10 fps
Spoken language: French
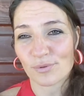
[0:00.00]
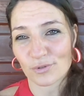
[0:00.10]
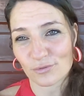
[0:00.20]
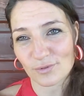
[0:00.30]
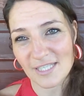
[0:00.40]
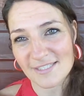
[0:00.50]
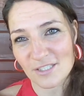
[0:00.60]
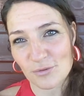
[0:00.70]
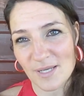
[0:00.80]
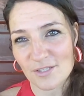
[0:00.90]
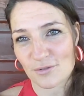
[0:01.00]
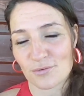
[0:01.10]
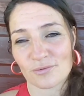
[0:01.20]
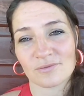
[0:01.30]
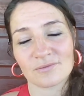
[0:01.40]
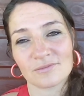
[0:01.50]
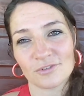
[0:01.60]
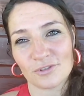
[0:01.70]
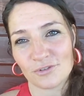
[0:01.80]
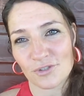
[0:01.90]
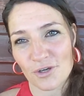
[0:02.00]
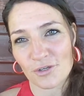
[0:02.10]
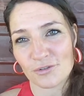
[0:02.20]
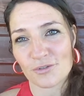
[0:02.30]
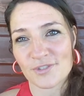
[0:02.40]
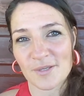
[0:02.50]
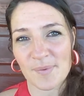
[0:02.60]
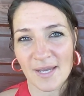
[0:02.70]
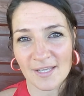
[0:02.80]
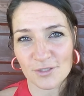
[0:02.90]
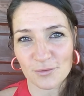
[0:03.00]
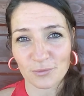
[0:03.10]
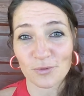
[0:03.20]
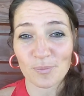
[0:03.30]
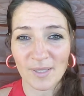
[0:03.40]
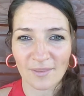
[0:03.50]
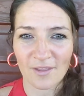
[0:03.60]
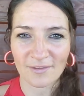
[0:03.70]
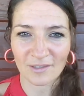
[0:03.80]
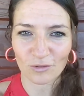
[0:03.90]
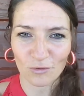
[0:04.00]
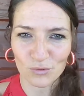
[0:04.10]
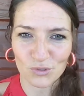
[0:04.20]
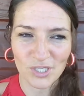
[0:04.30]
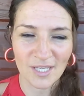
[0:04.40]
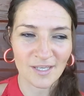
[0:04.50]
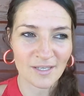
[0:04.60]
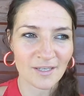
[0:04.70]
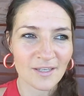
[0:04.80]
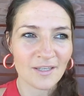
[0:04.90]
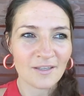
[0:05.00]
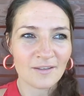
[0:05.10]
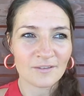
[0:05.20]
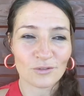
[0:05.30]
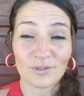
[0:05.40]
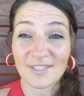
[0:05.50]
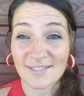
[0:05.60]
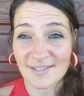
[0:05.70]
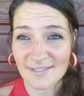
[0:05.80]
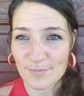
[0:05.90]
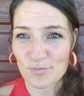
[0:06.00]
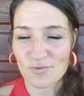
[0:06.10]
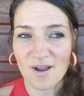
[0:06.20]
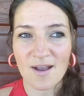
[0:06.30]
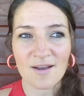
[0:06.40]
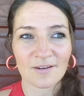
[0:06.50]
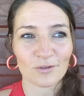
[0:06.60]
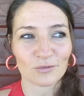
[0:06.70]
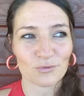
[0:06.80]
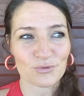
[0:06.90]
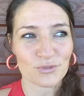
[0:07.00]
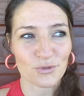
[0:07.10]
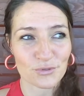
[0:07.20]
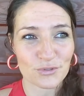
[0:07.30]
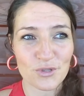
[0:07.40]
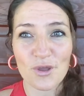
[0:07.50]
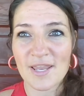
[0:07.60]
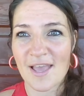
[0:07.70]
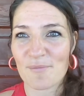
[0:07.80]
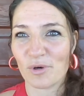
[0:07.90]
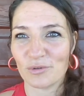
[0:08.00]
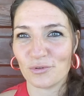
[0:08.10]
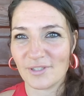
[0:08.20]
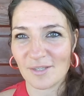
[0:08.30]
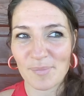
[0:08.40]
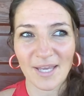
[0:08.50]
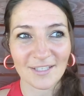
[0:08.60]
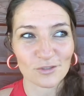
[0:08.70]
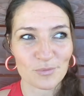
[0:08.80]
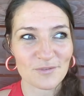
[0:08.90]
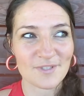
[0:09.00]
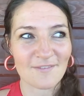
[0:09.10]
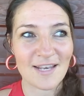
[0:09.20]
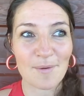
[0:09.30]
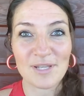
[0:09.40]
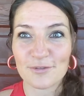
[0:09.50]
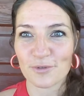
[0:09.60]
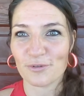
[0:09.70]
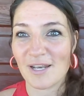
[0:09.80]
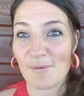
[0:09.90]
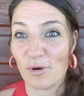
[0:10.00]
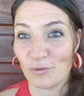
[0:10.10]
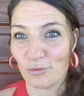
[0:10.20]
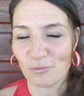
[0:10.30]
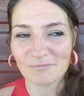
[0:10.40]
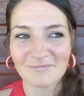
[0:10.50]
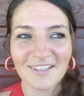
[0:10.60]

pour toutes les situations de deuil, de séparation, de perte d'un être cher, de désespoir quand on se sent seul et abandonné, par exemple si vous avez la blessure de l'abandon.